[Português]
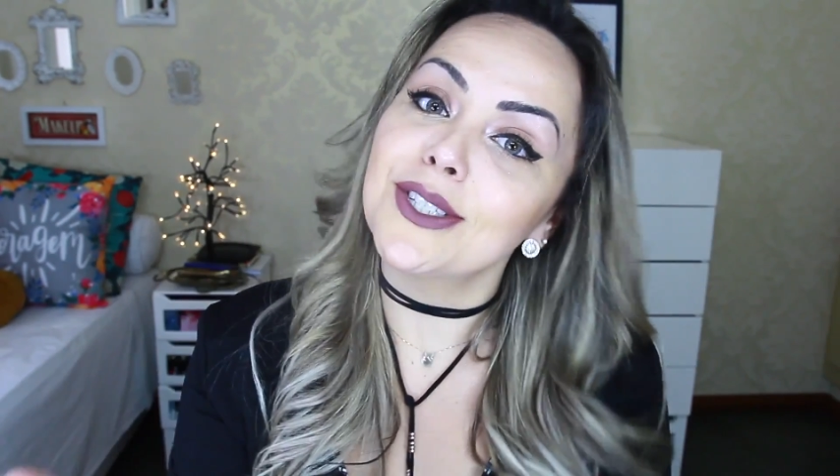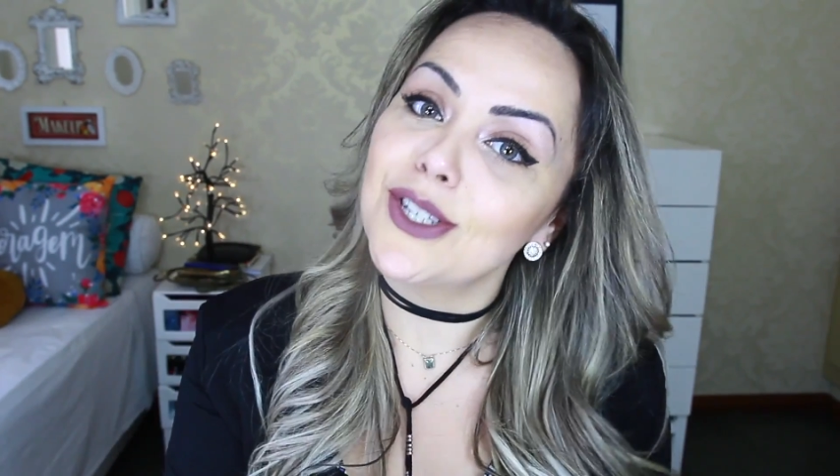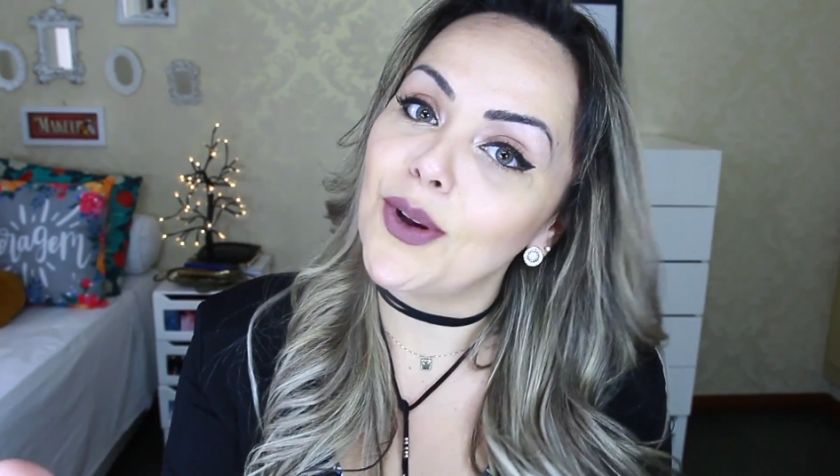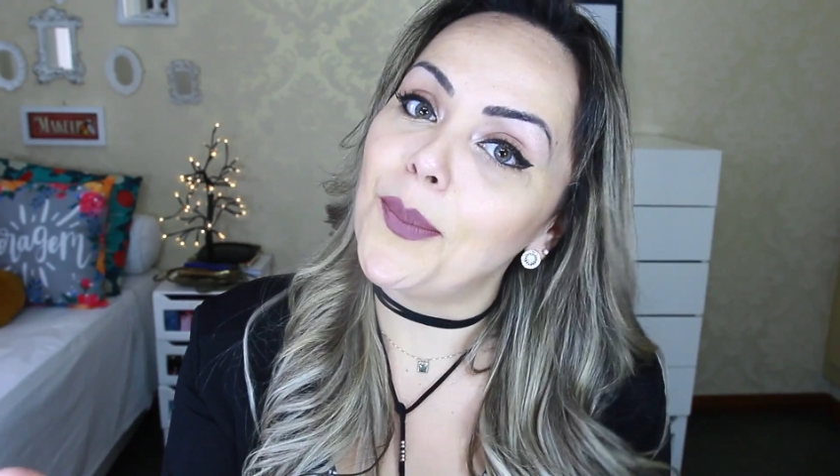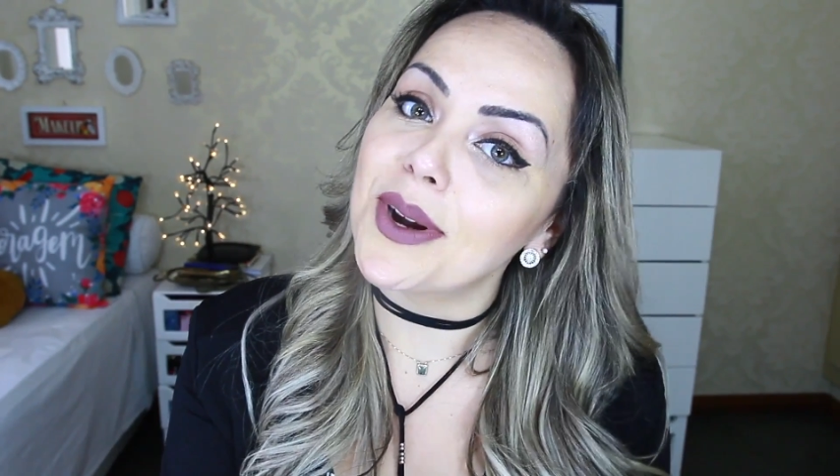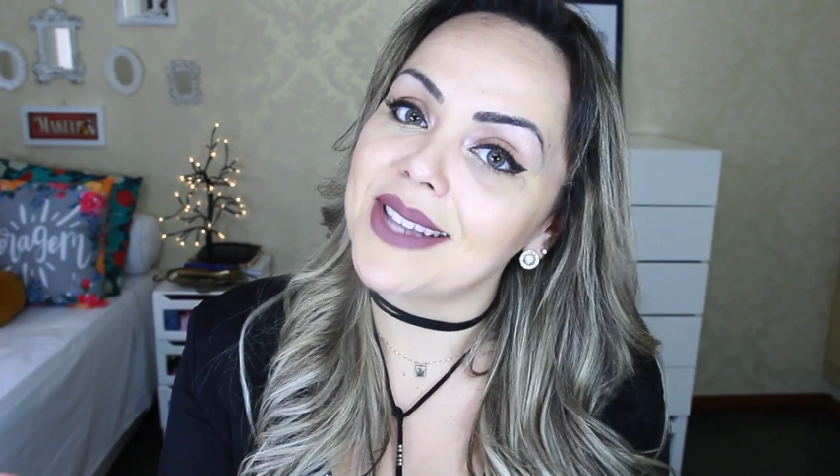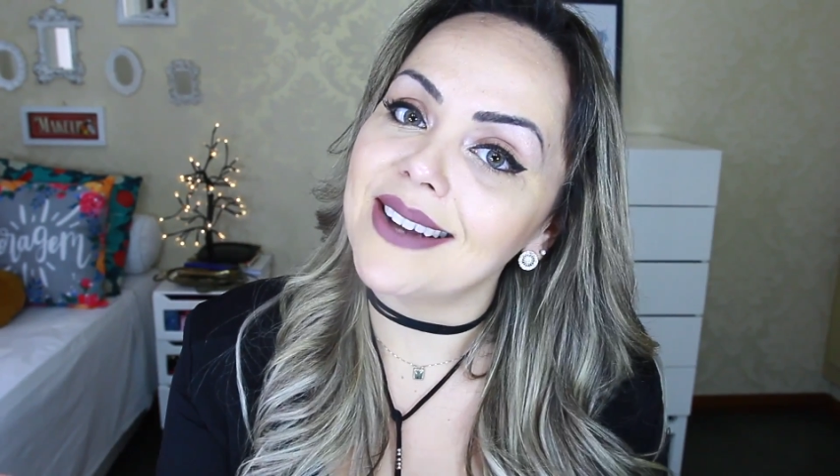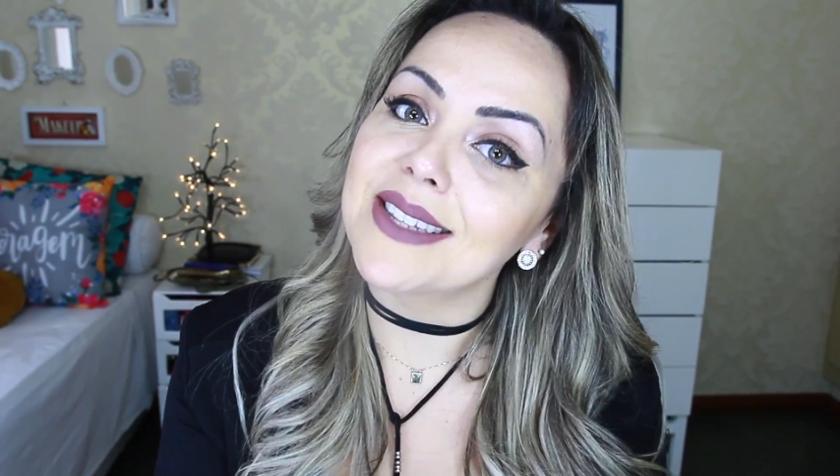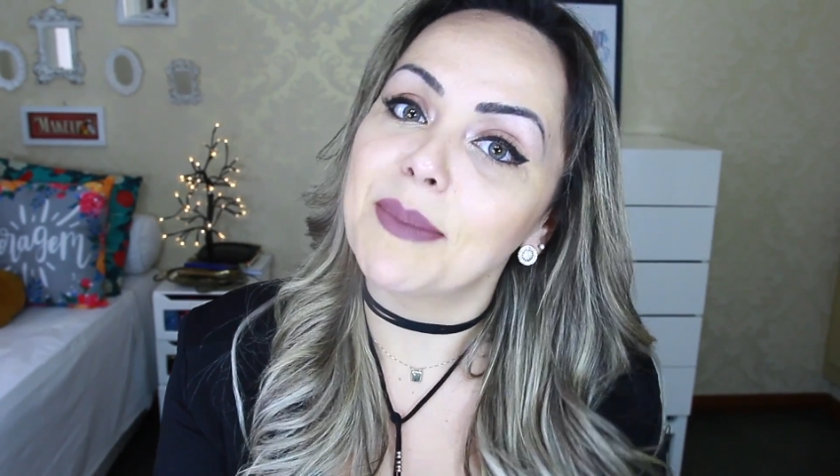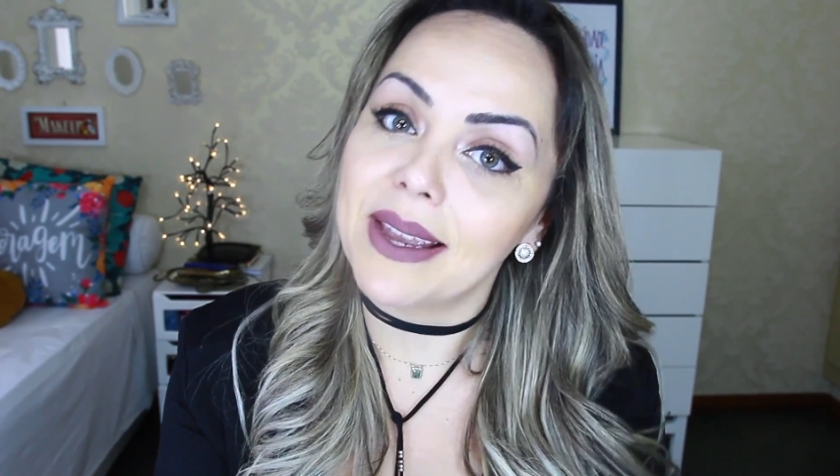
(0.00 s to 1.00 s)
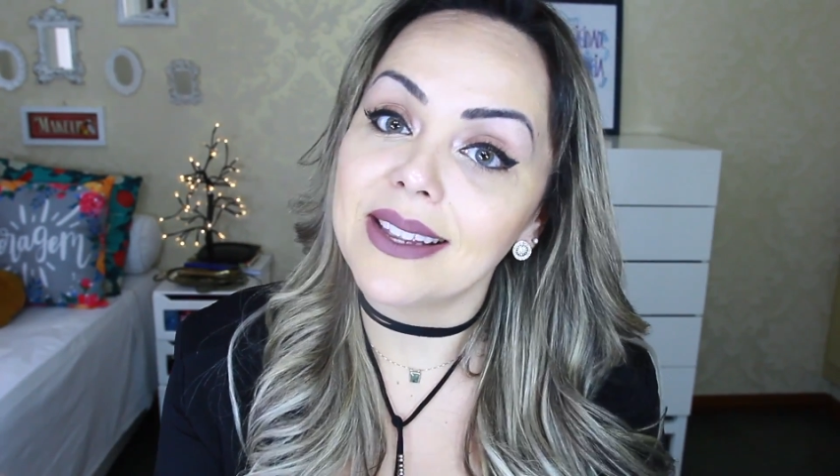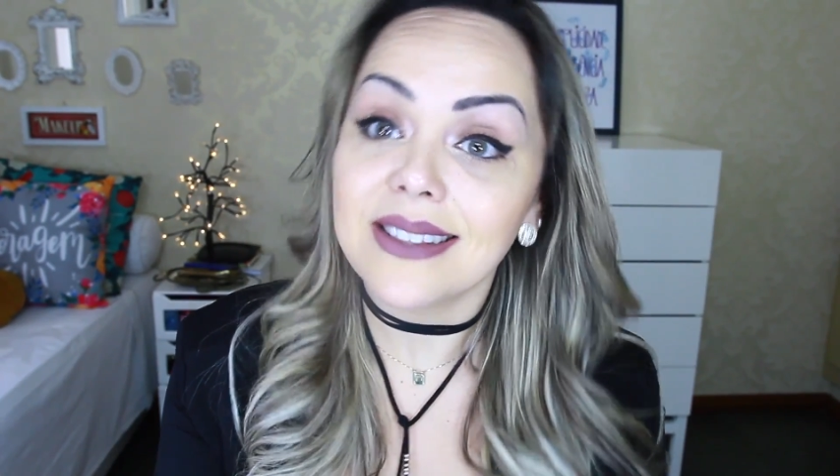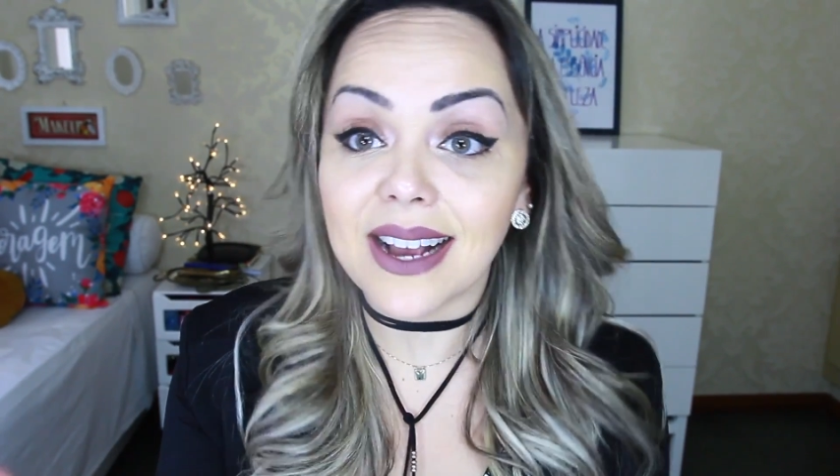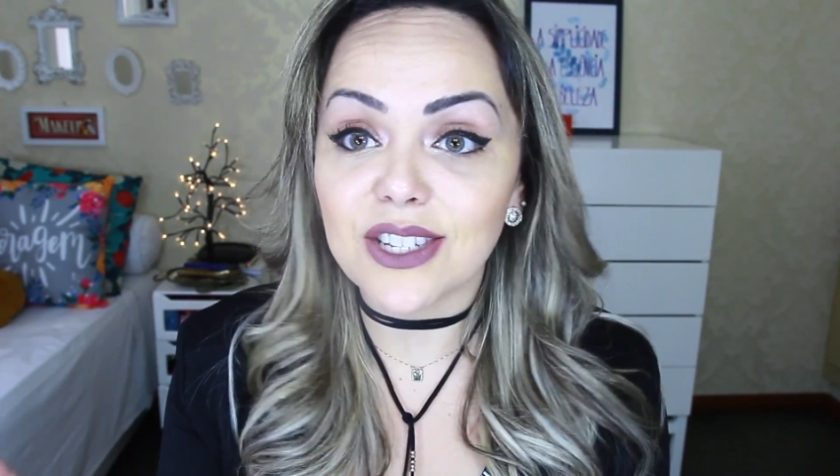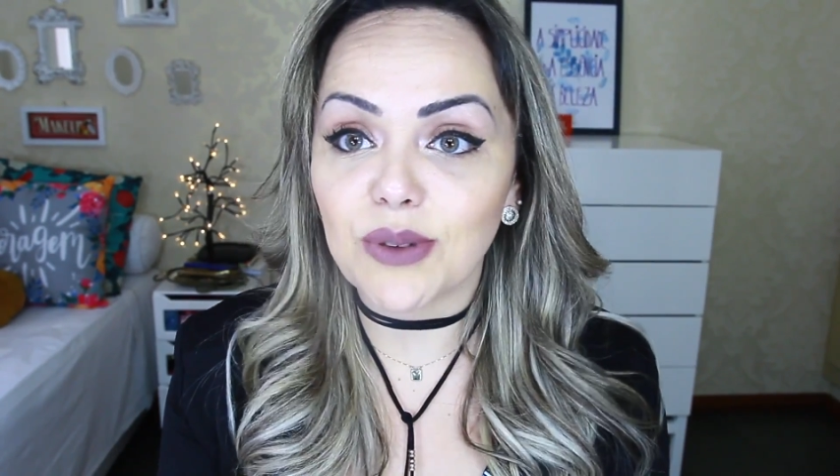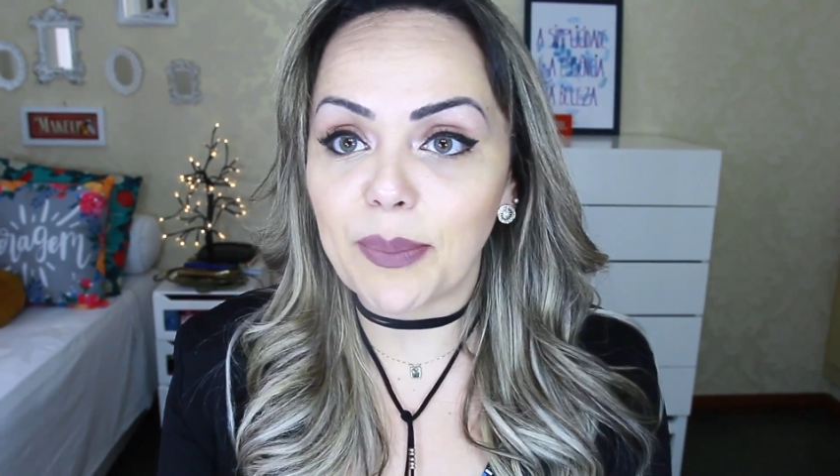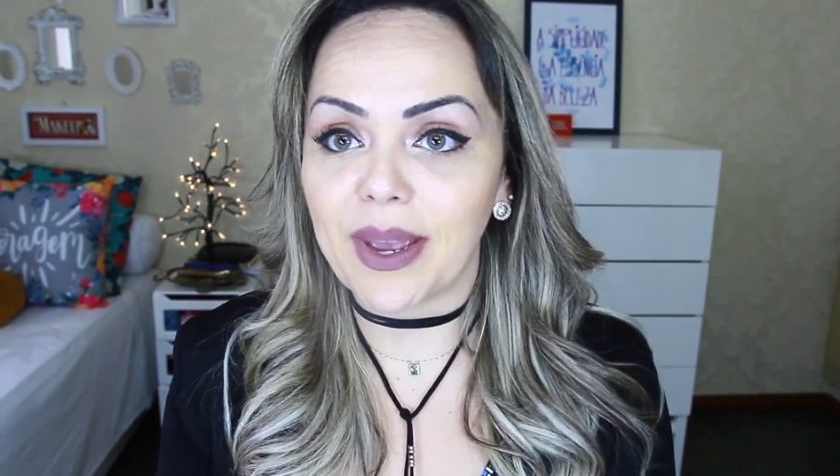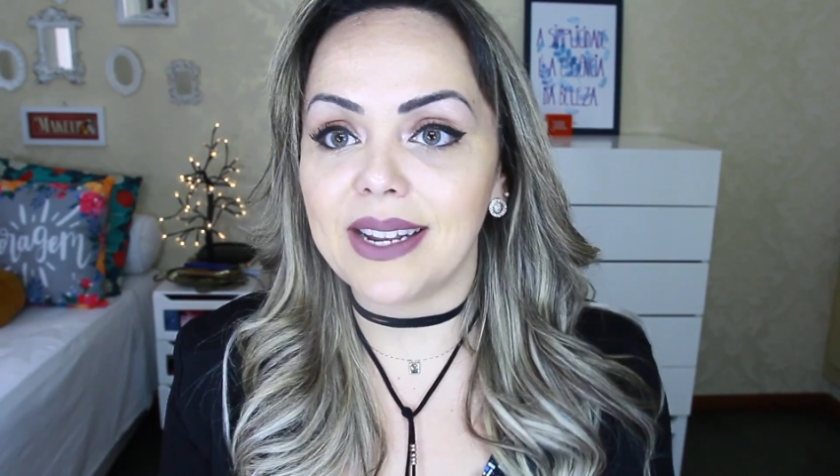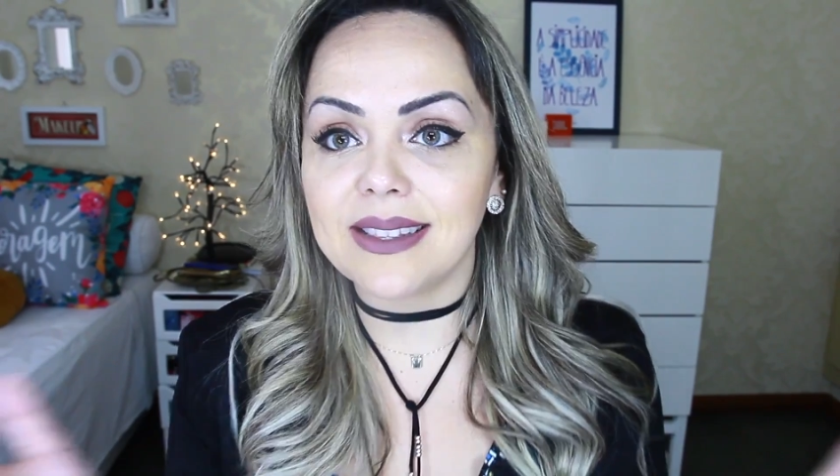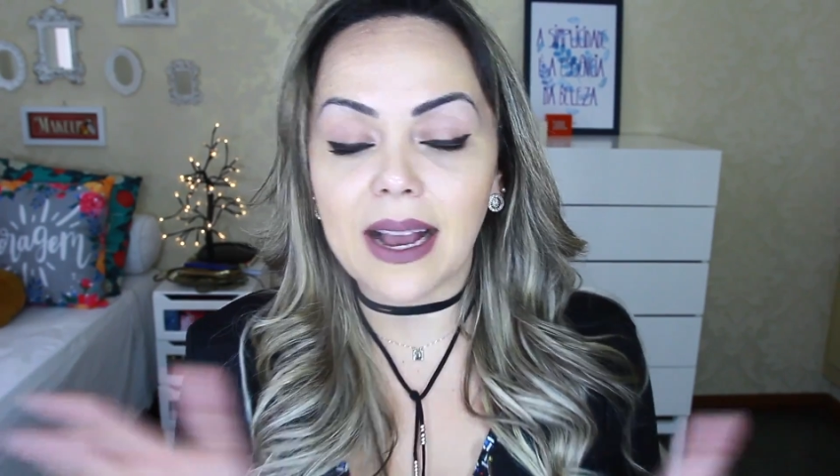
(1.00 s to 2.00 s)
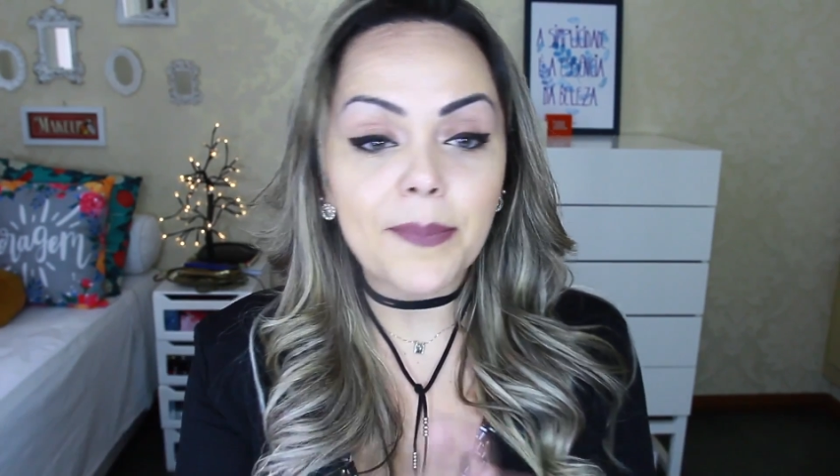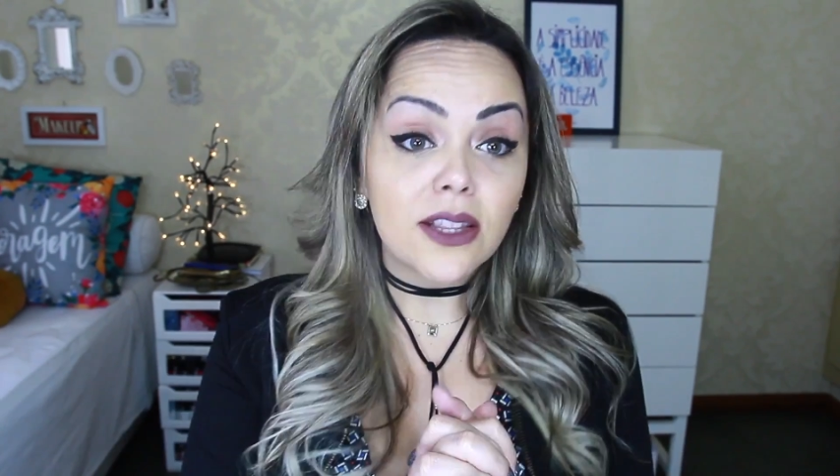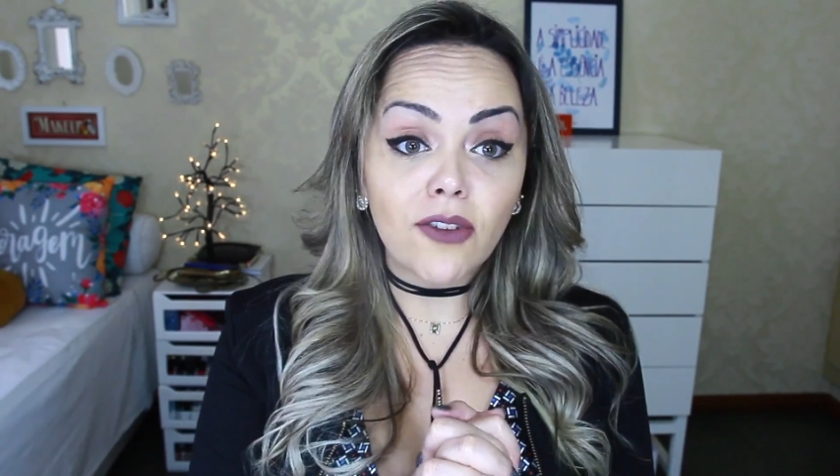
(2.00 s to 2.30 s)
se comportar também na sua pele, tá?